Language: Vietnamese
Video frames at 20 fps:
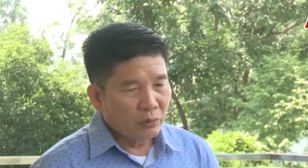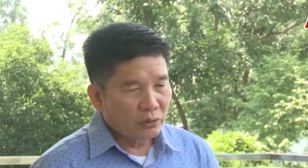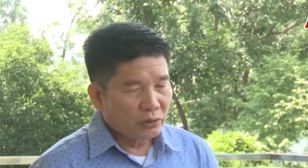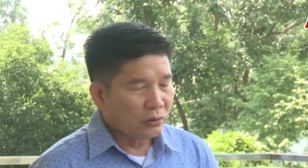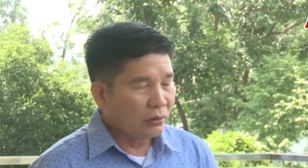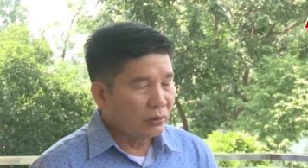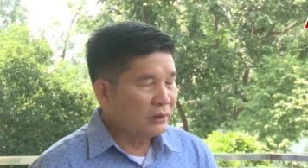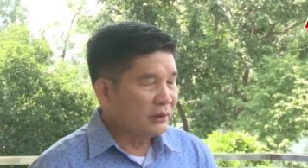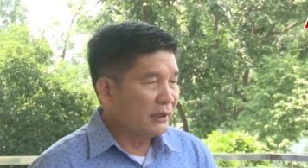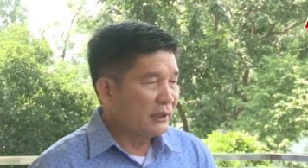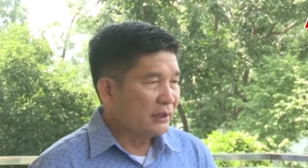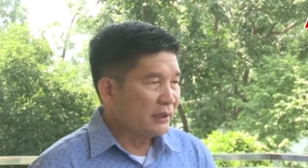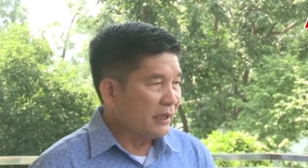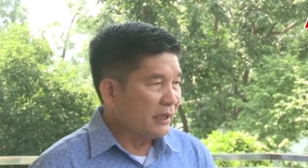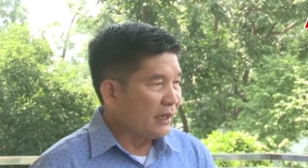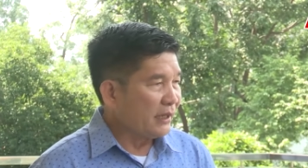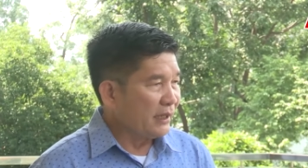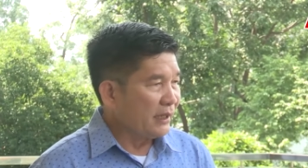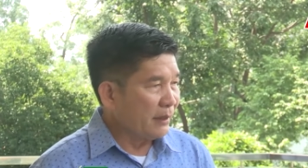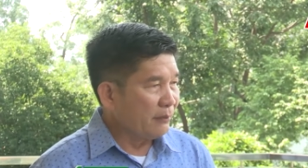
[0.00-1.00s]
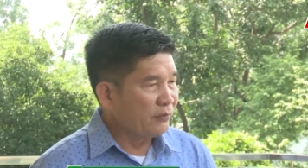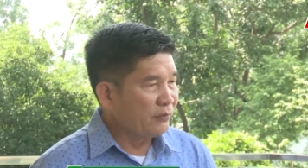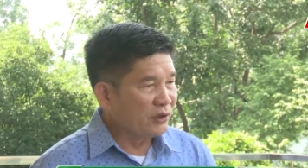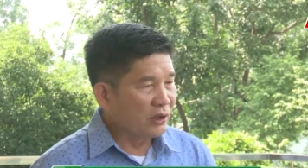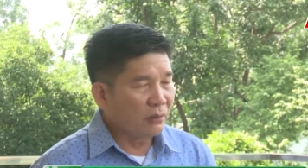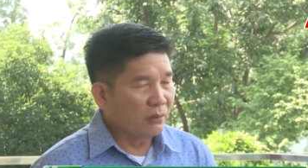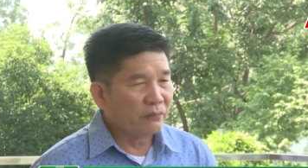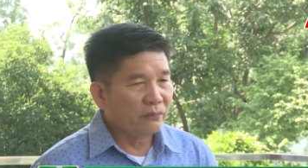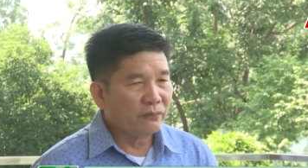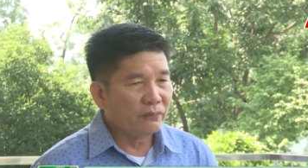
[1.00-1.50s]
Một số trang trại nằm
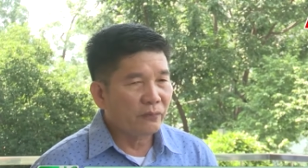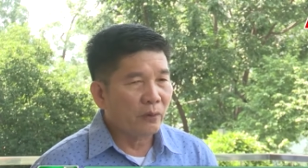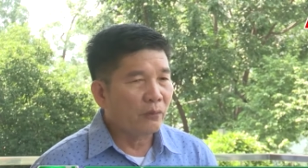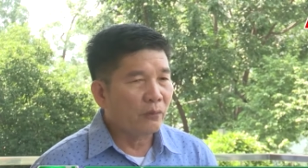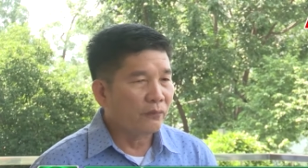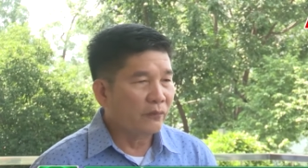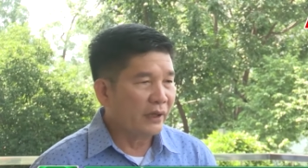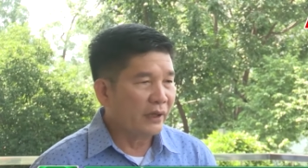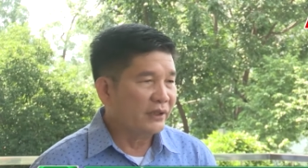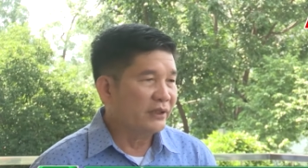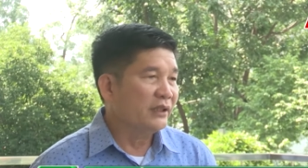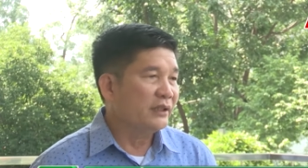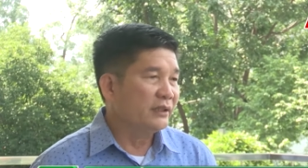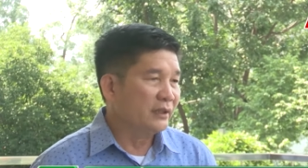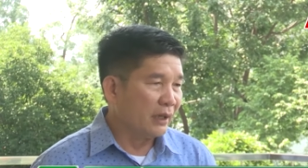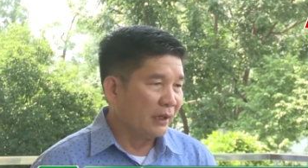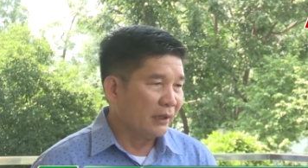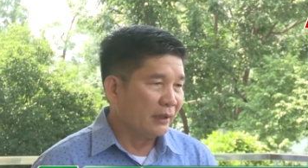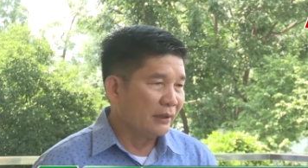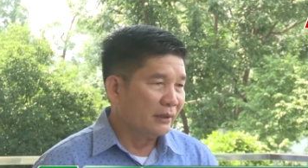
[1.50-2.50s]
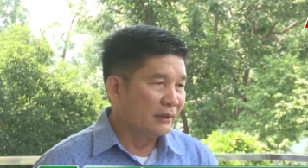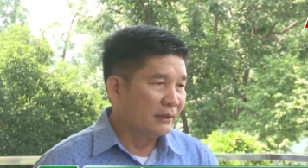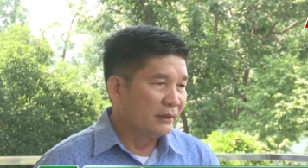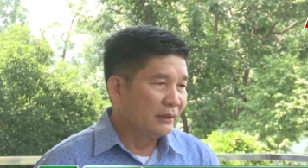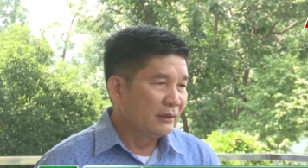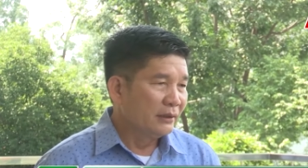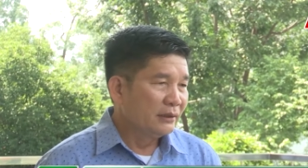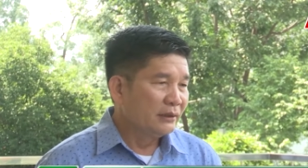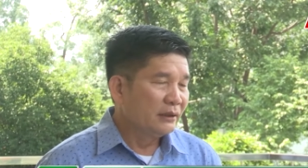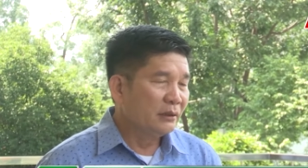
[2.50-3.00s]
trong vùng phải di dời,
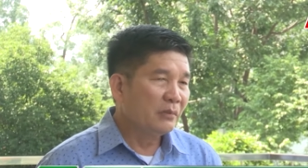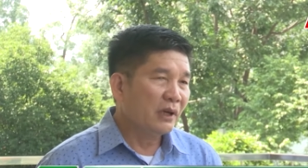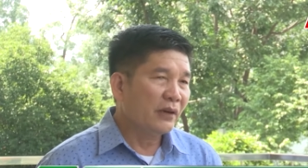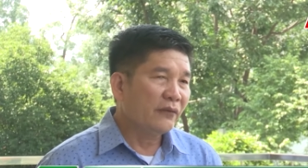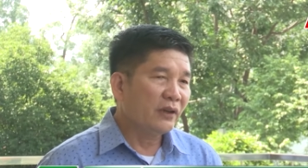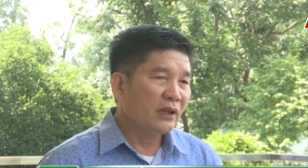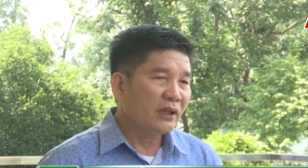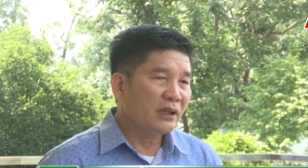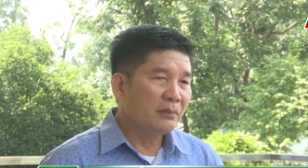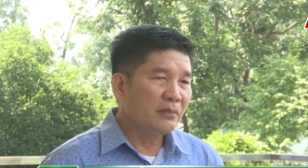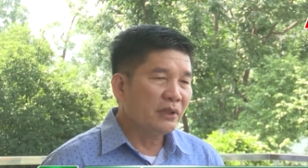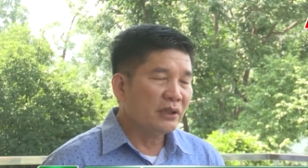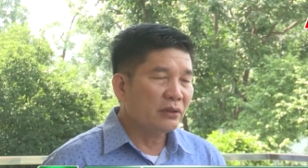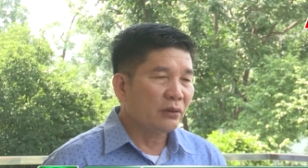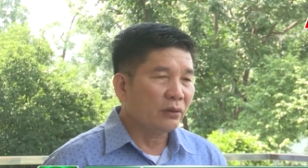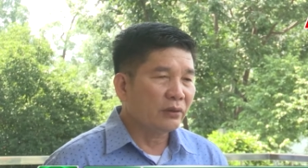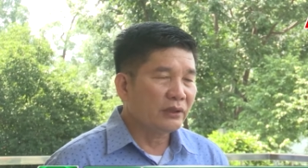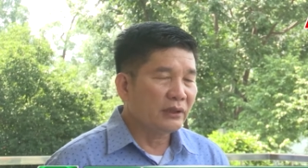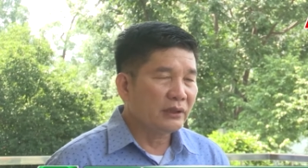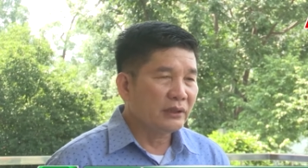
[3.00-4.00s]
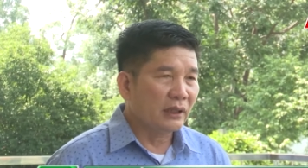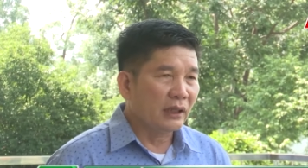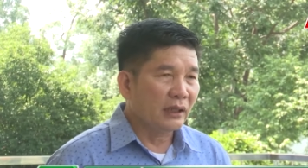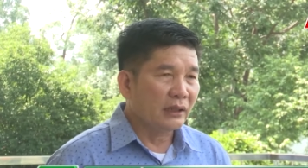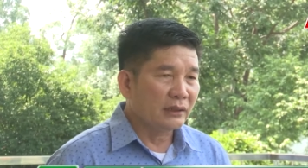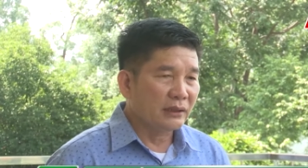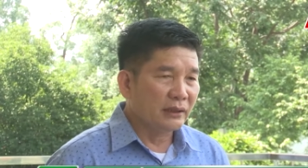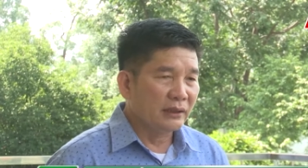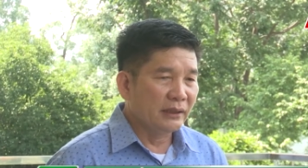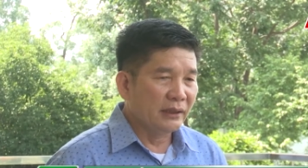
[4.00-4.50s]
nhưng mà với cái mức độ di
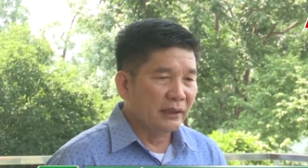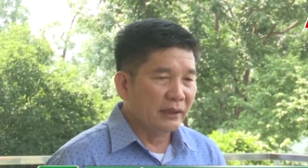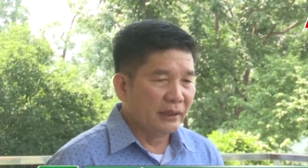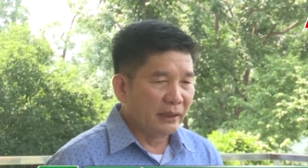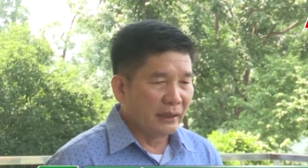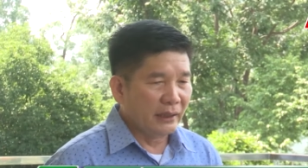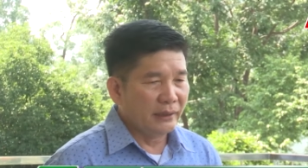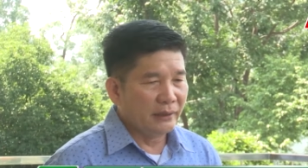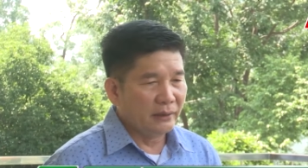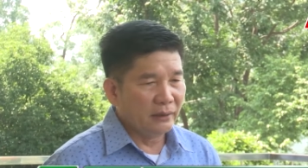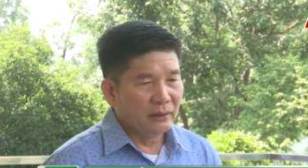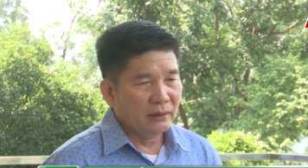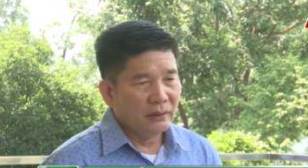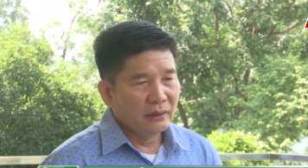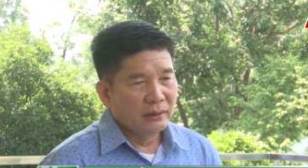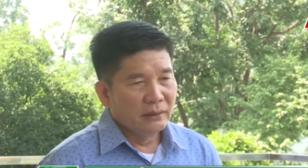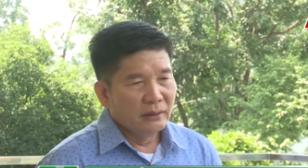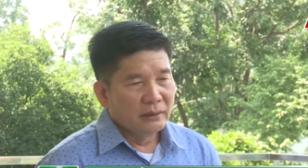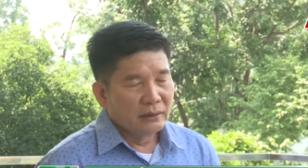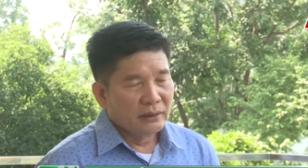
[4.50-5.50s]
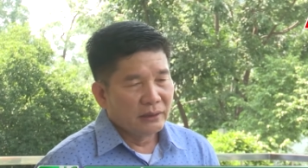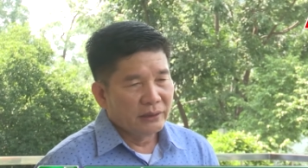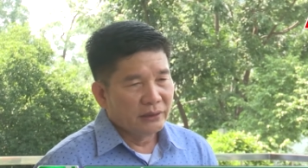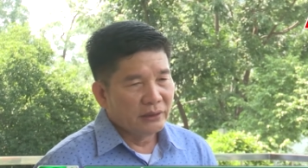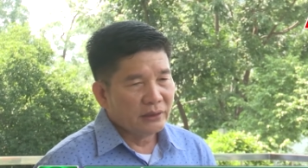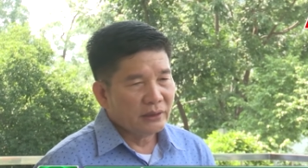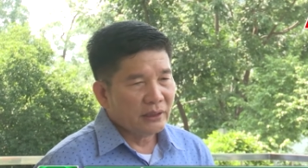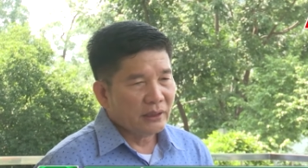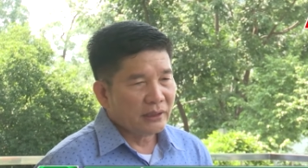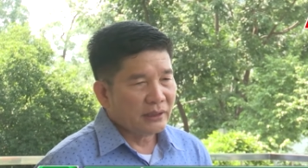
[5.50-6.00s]
dời thì hiện nay đó, thì
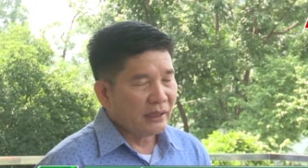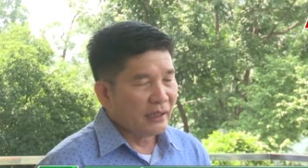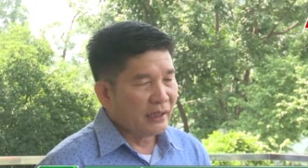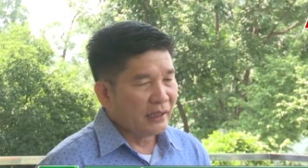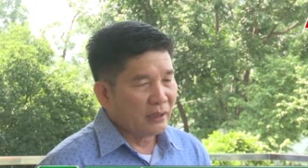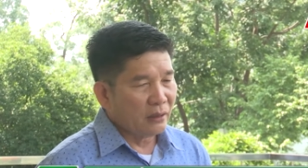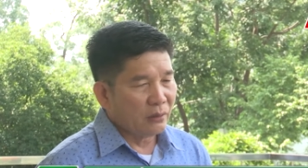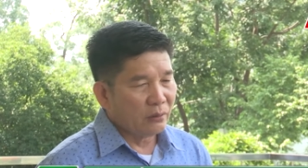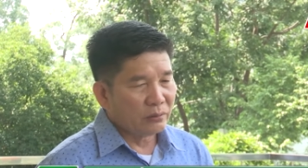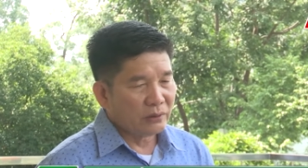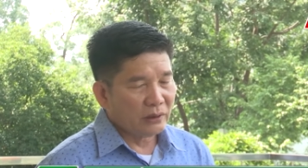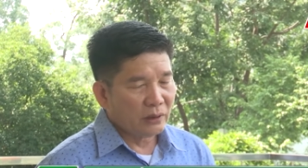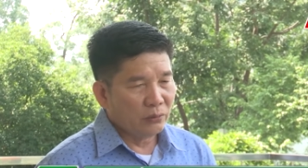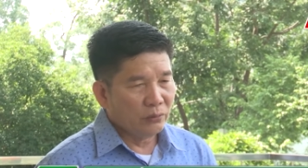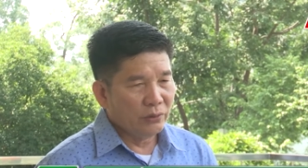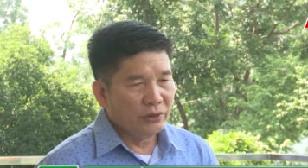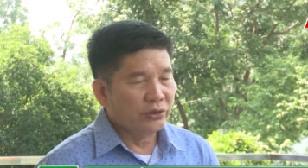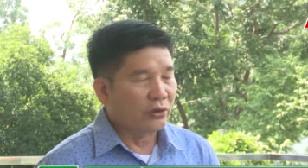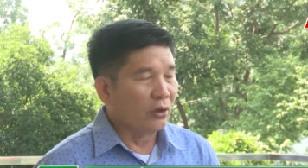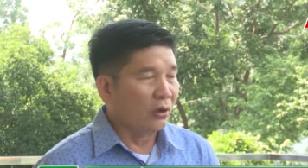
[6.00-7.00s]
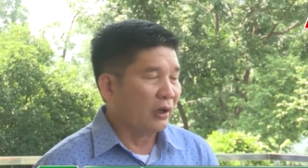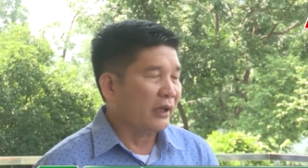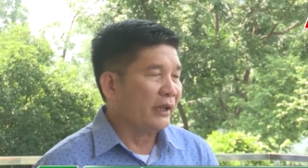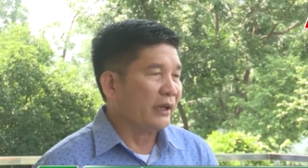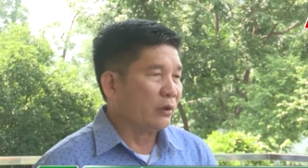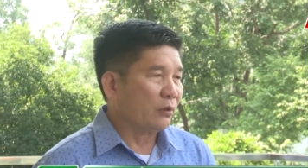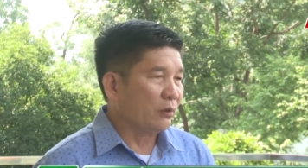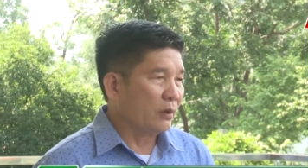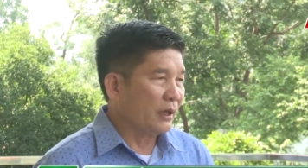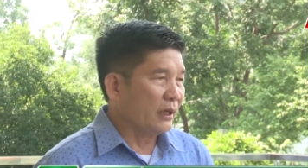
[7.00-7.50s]
những trang trại nào chăn nuôi nhỏ
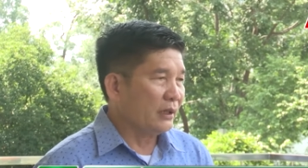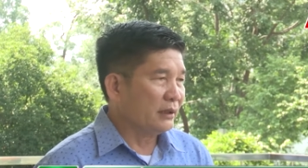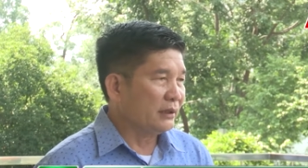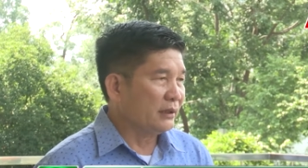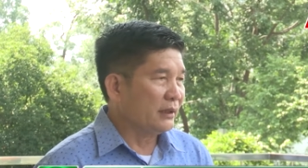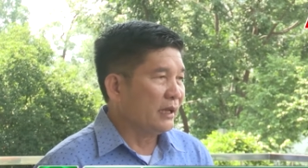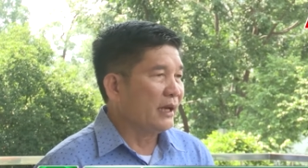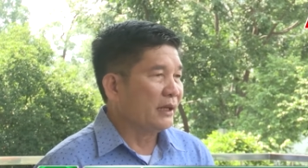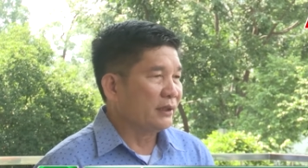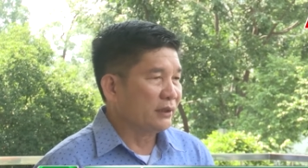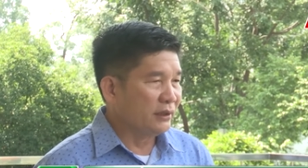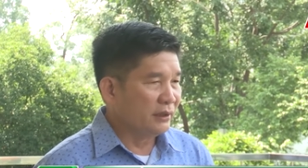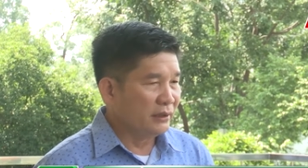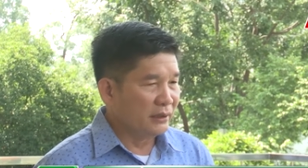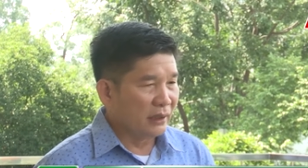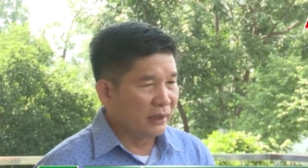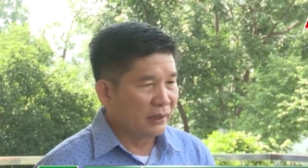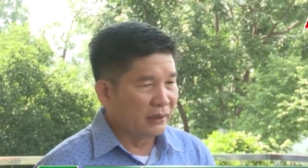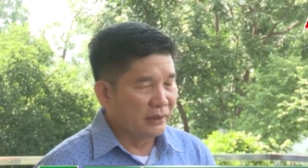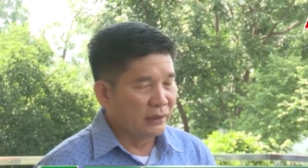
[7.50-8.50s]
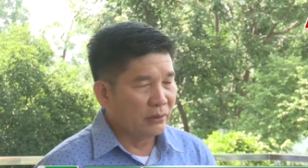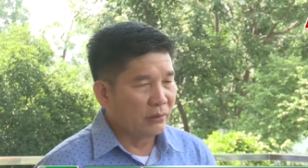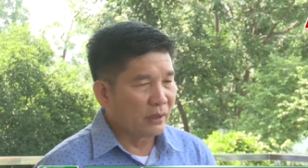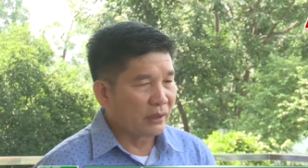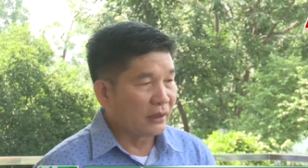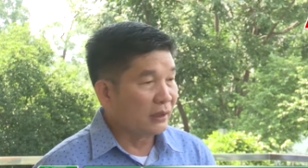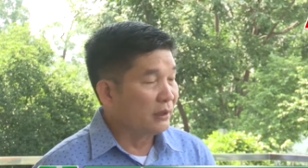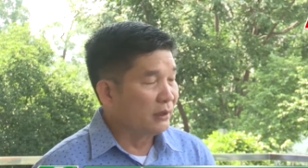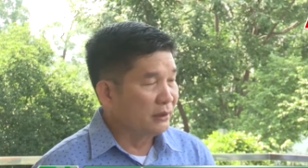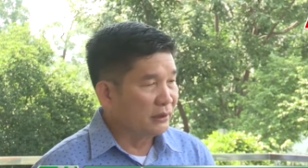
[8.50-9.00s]
lẻ quá thì đang di dời đi
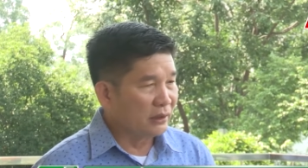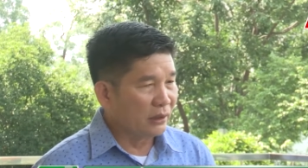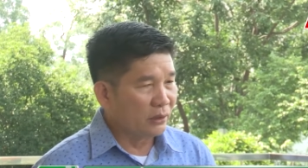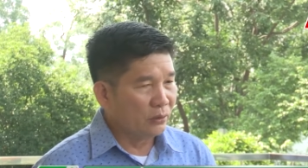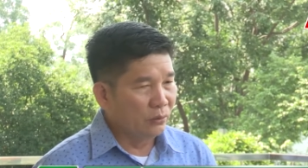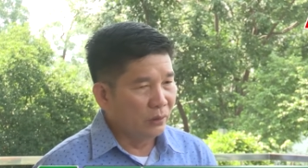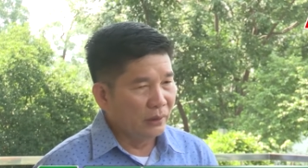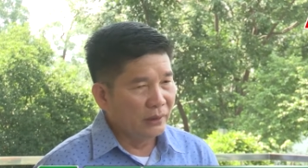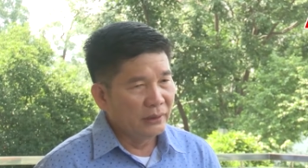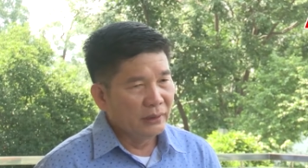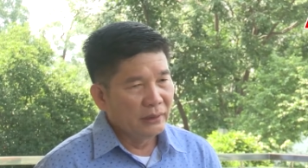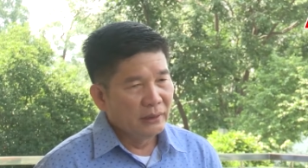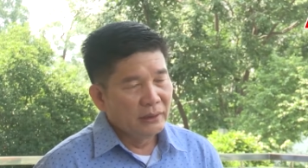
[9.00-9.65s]
hoặc là ngưng chăn nuôi.